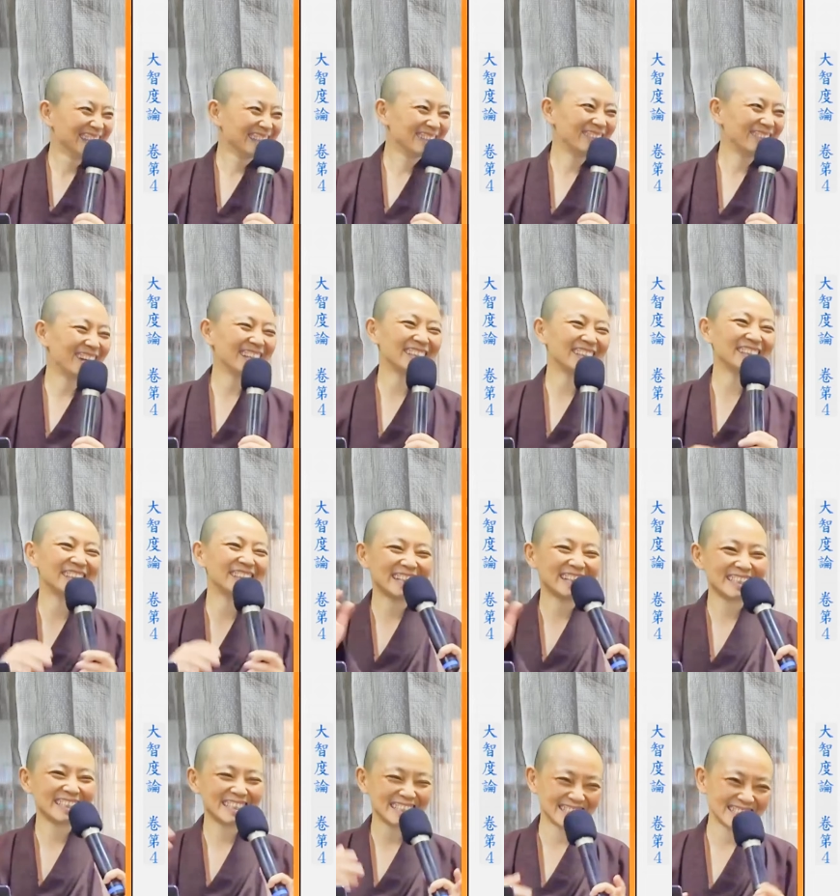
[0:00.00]
礼拜
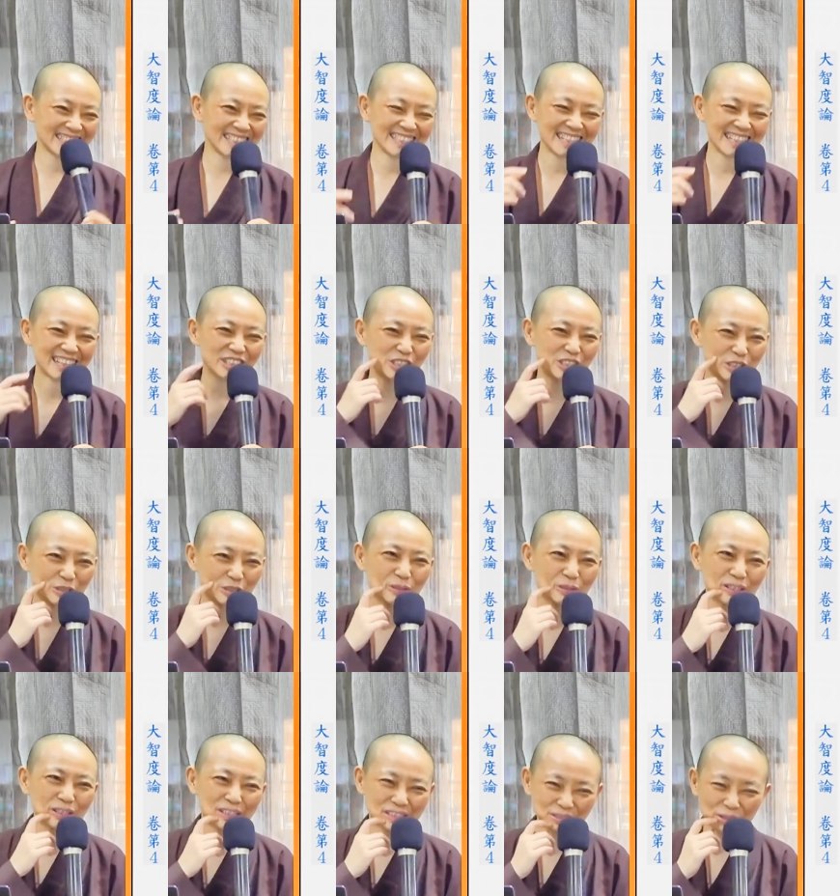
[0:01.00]
天其实要修
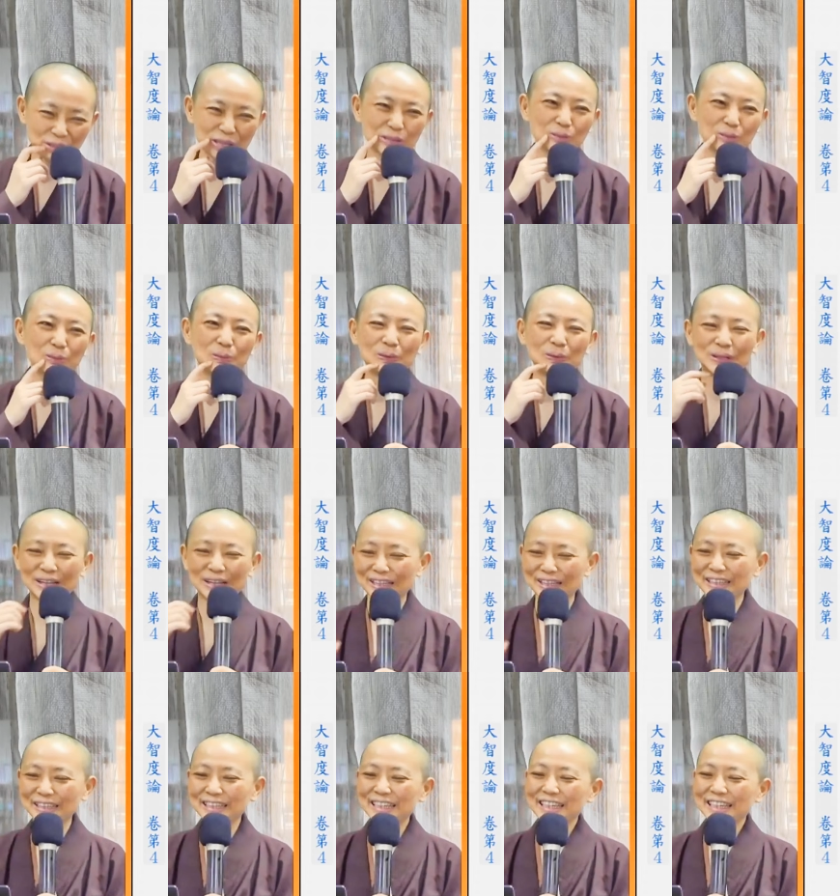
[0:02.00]
最多哈。